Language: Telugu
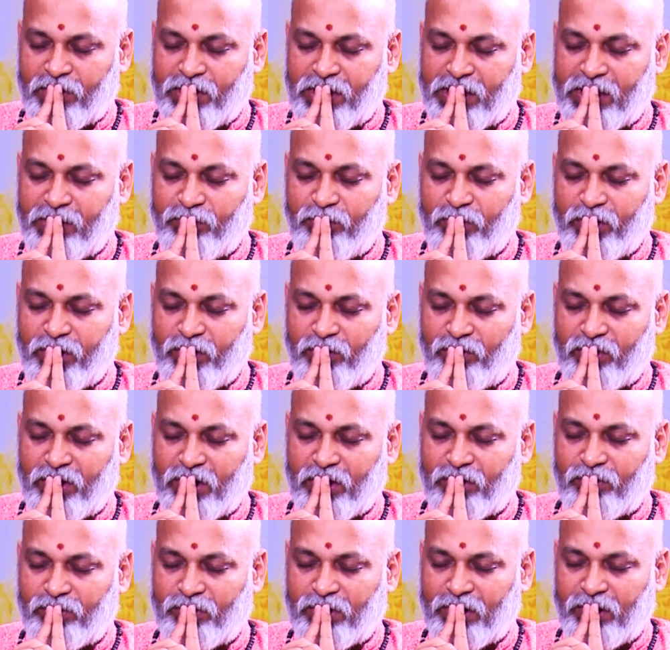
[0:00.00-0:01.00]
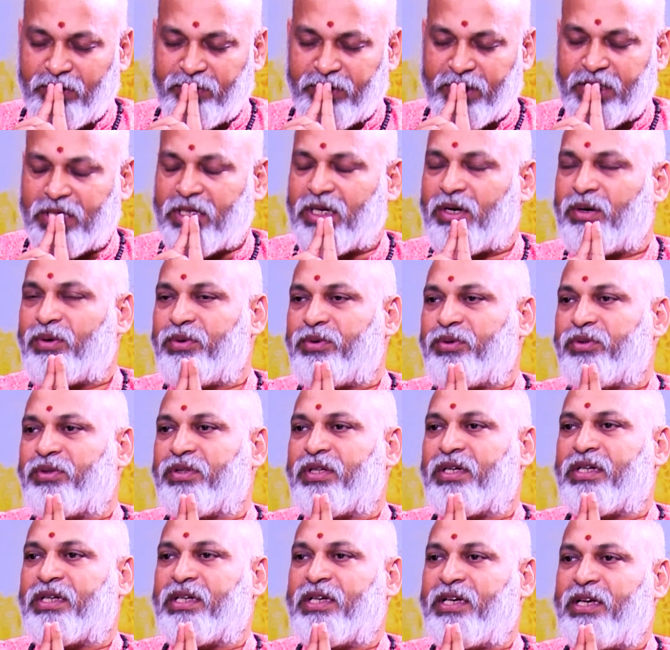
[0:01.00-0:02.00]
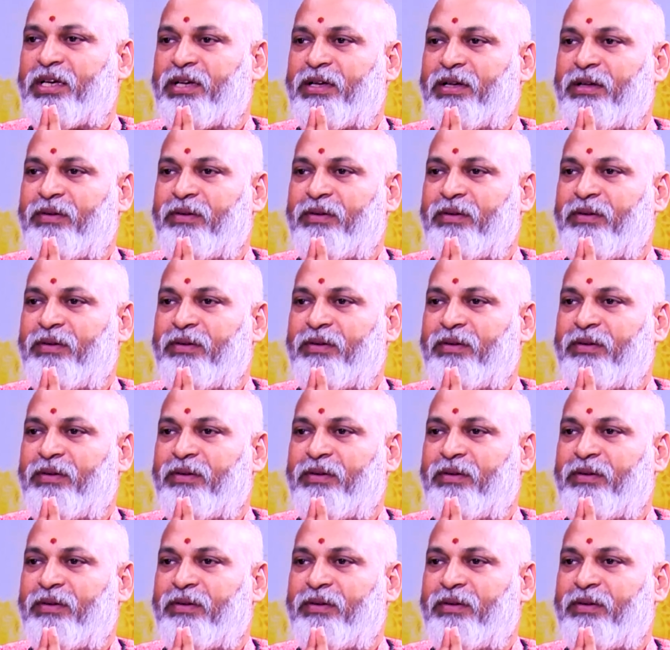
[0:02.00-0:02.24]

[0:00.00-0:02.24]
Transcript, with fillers: శివుని యొక్క అనుగ్రహం ఎట్లా ఉంటుందంటే